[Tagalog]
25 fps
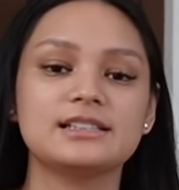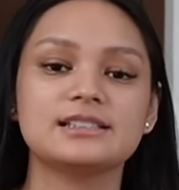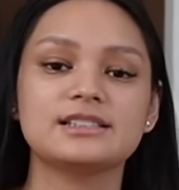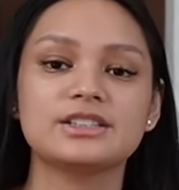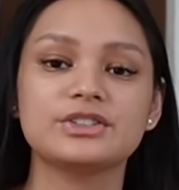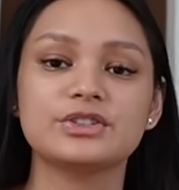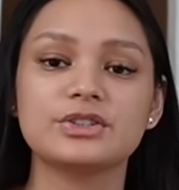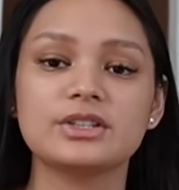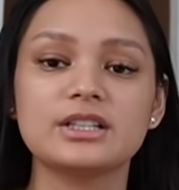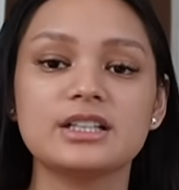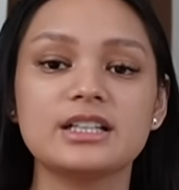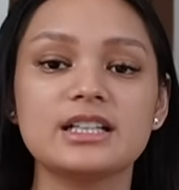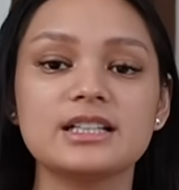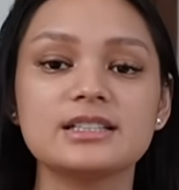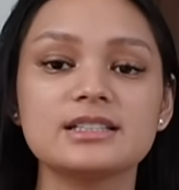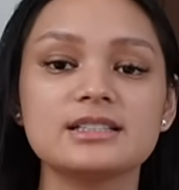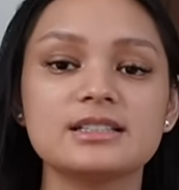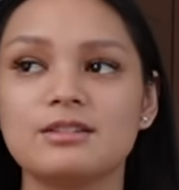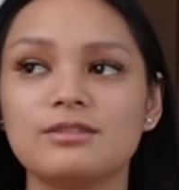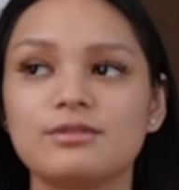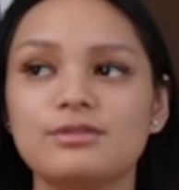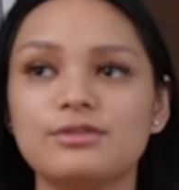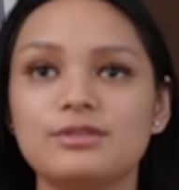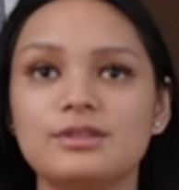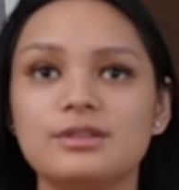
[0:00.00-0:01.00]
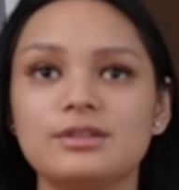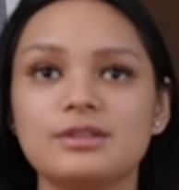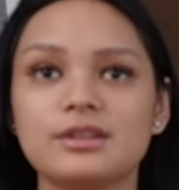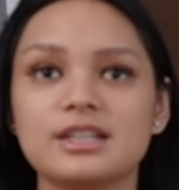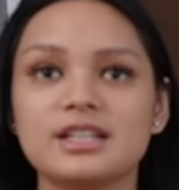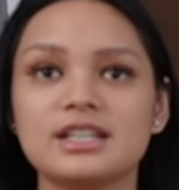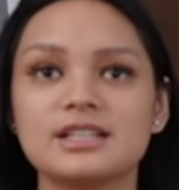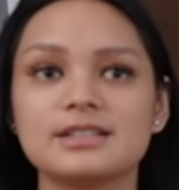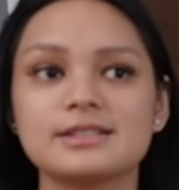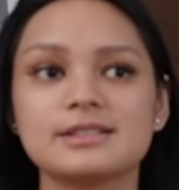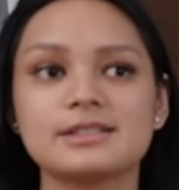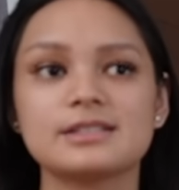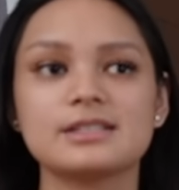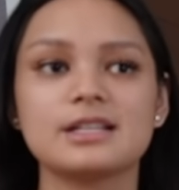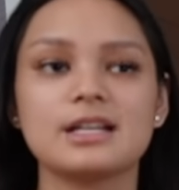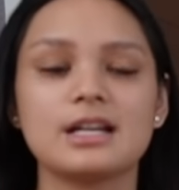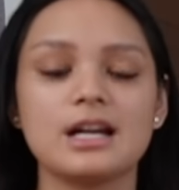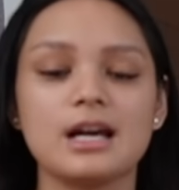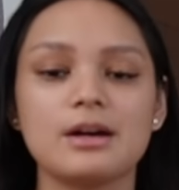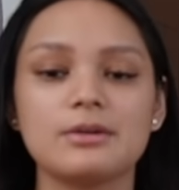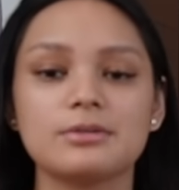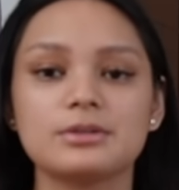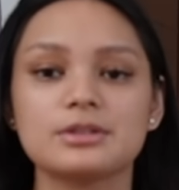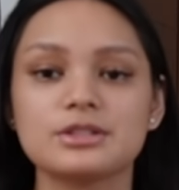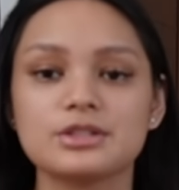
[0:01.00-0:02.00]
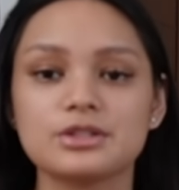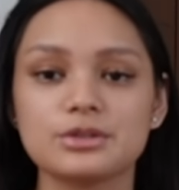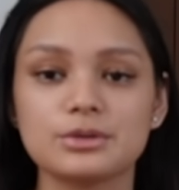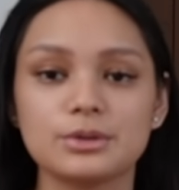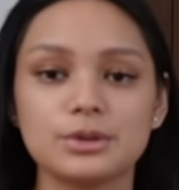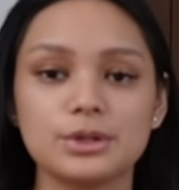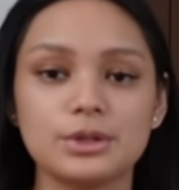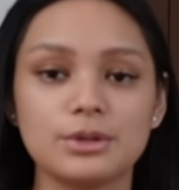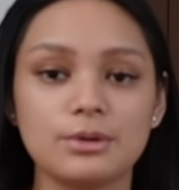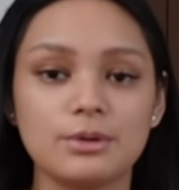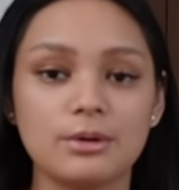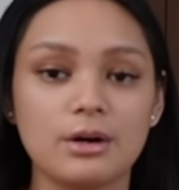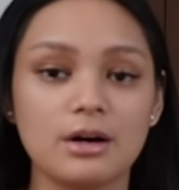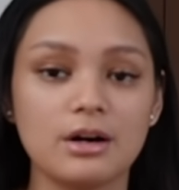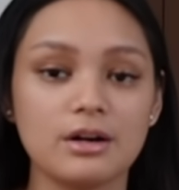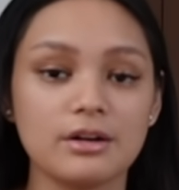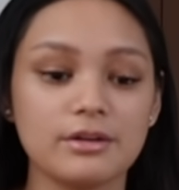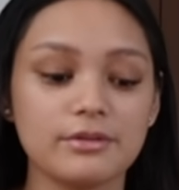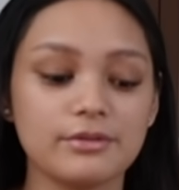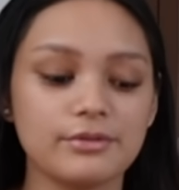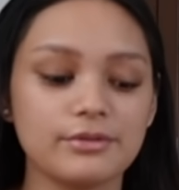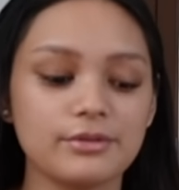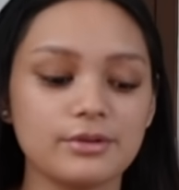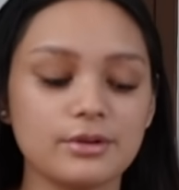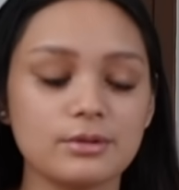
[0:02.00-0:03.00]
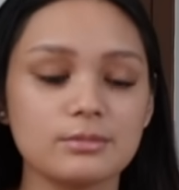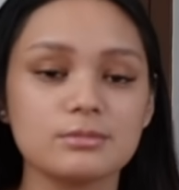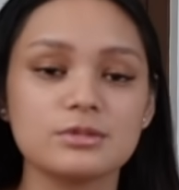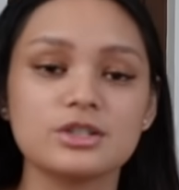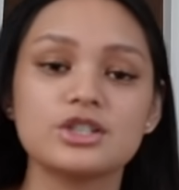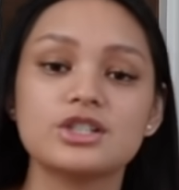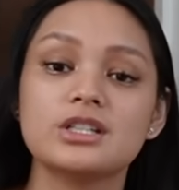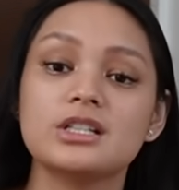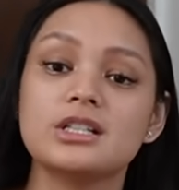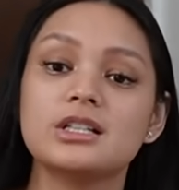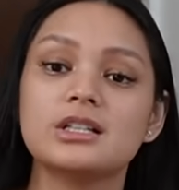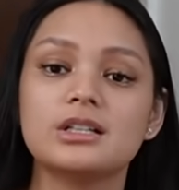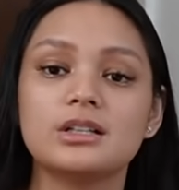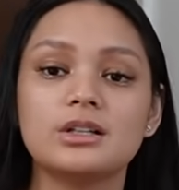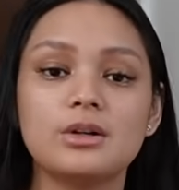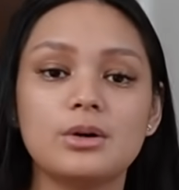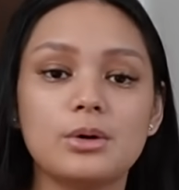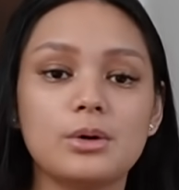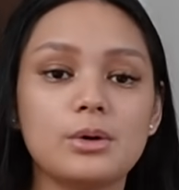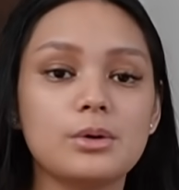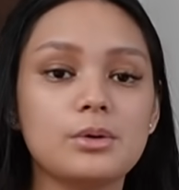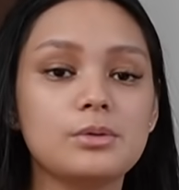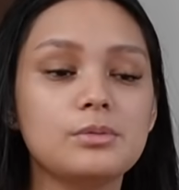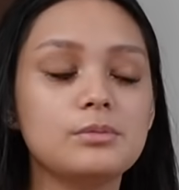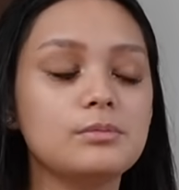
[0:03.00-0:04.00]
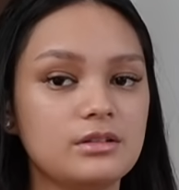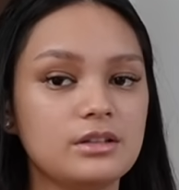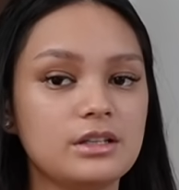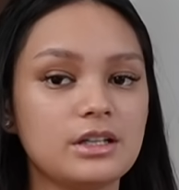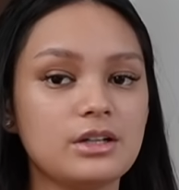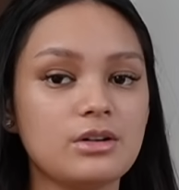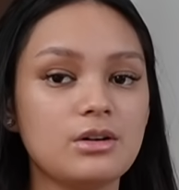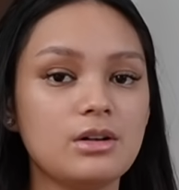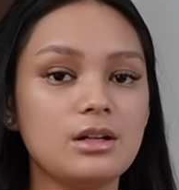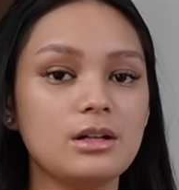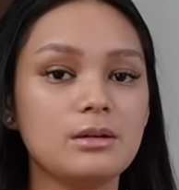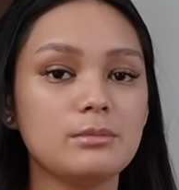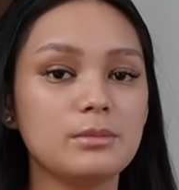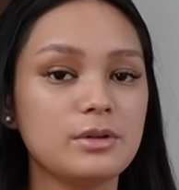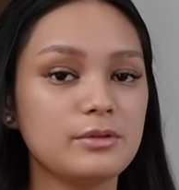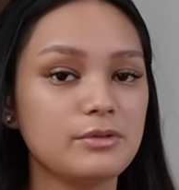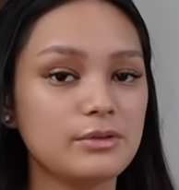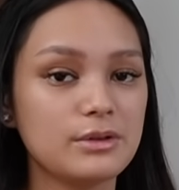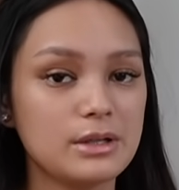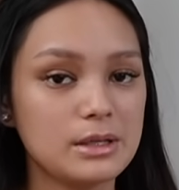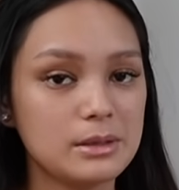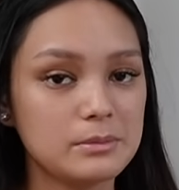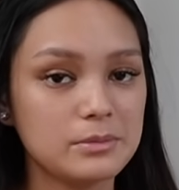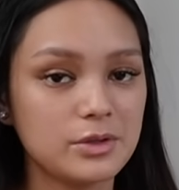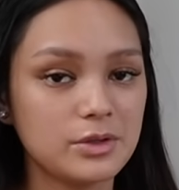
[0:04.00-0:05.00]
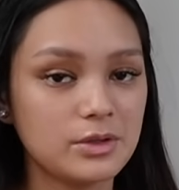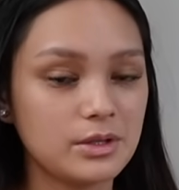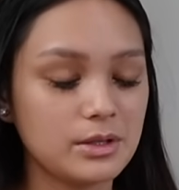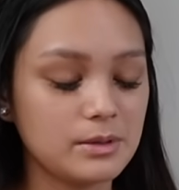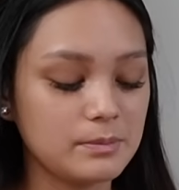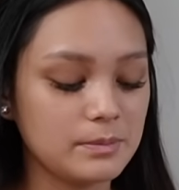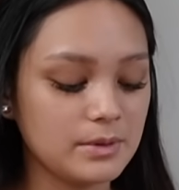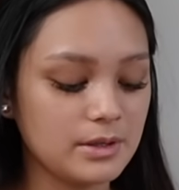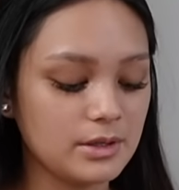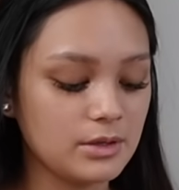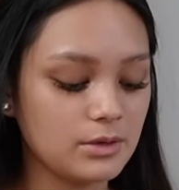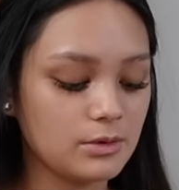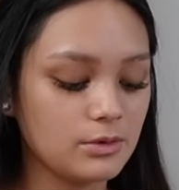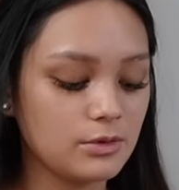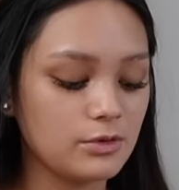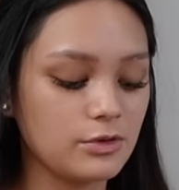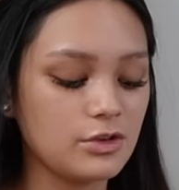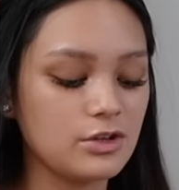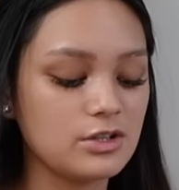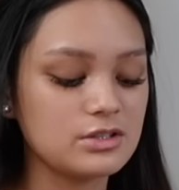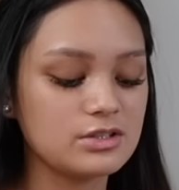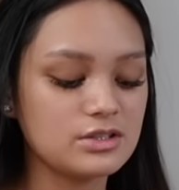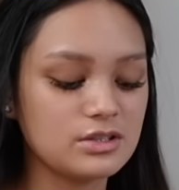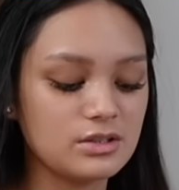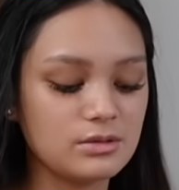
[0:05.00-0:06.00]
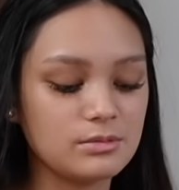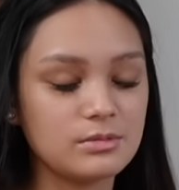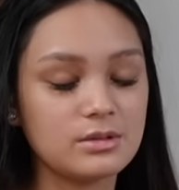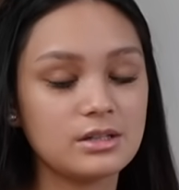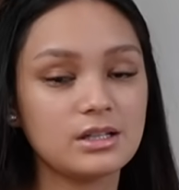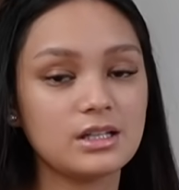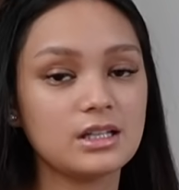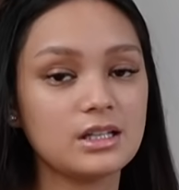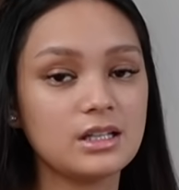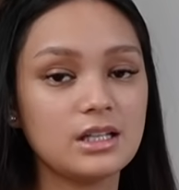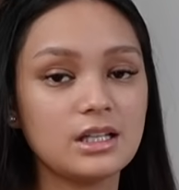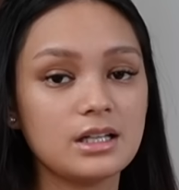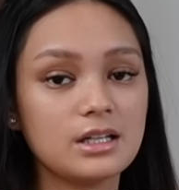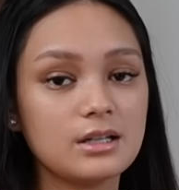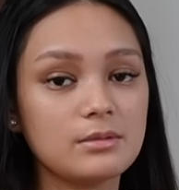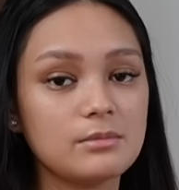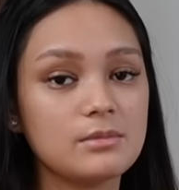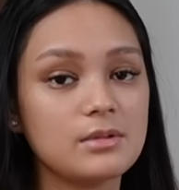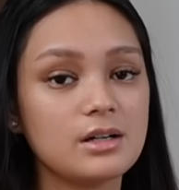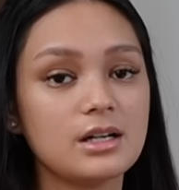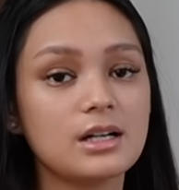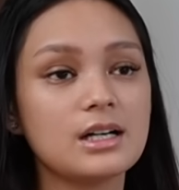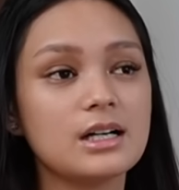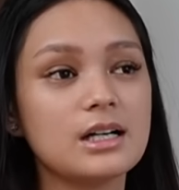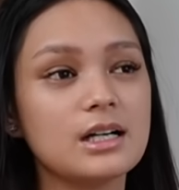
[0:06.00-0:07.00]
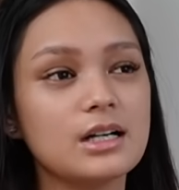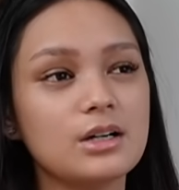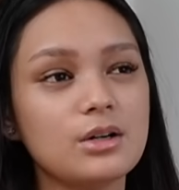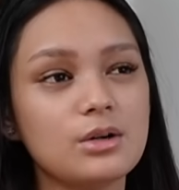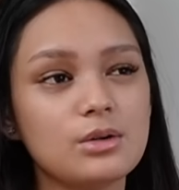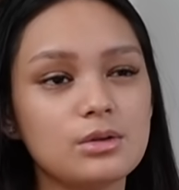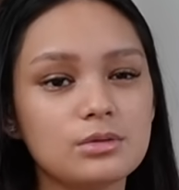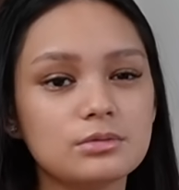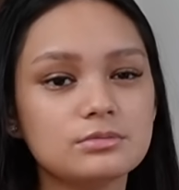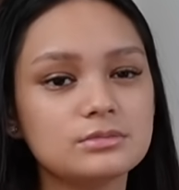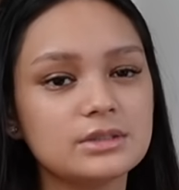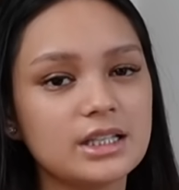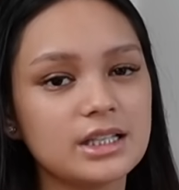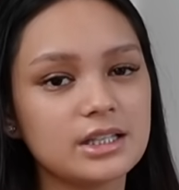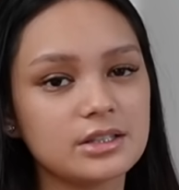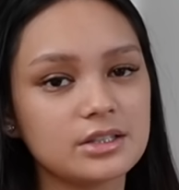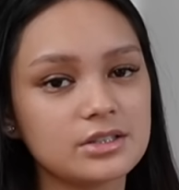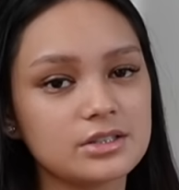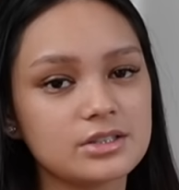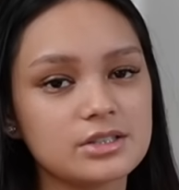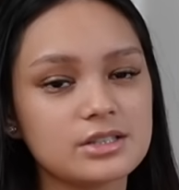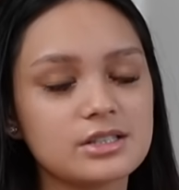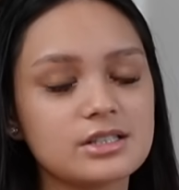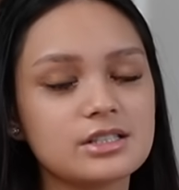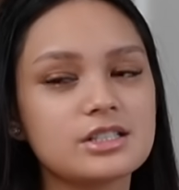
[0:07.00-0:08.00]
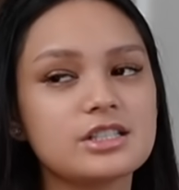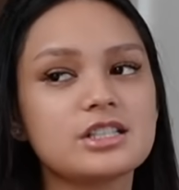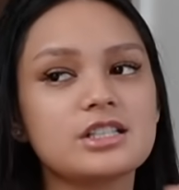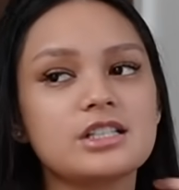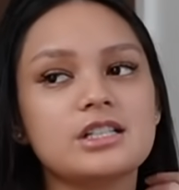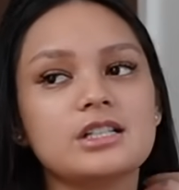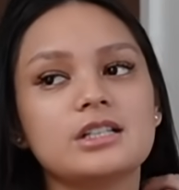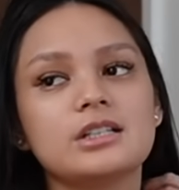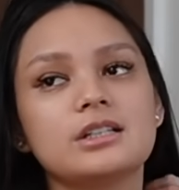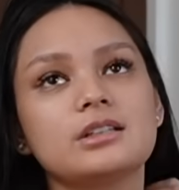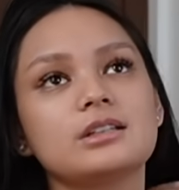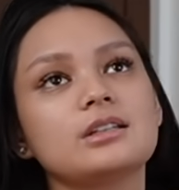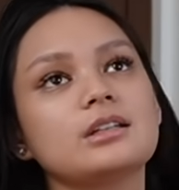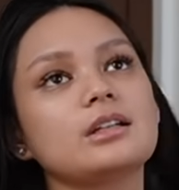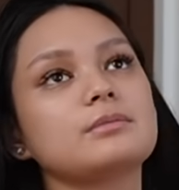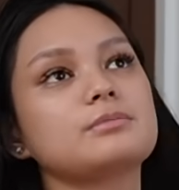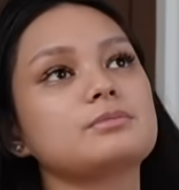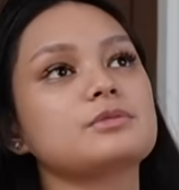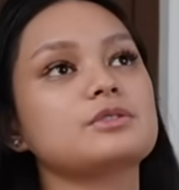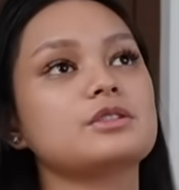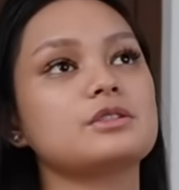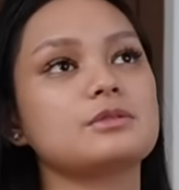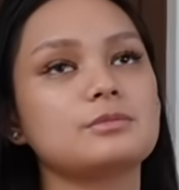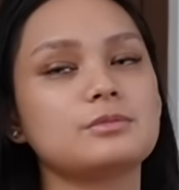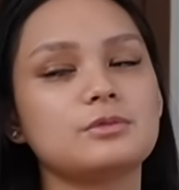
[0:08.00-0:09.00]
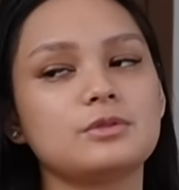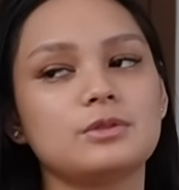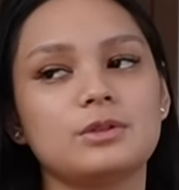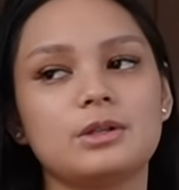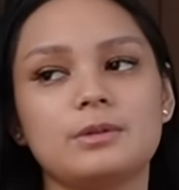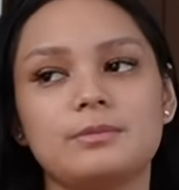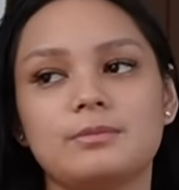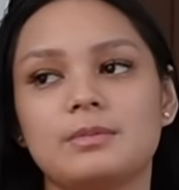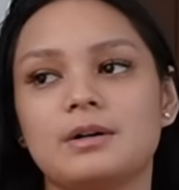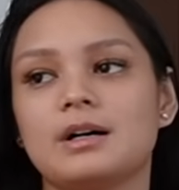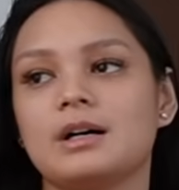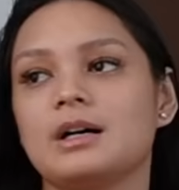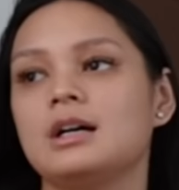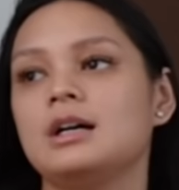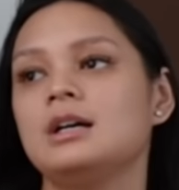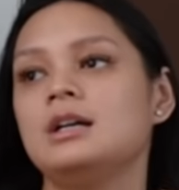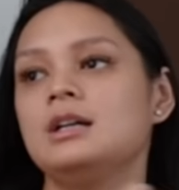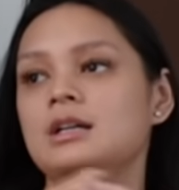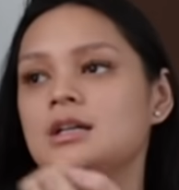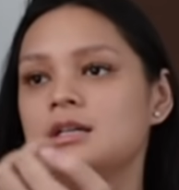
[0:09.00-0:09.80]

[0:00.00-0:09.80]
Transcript: so the next few things that I want to show you are from Shein Home. Di ko alam if alam nyo na, pero sobrang ganda ng mga home decor sa Shein, tapos mura pa.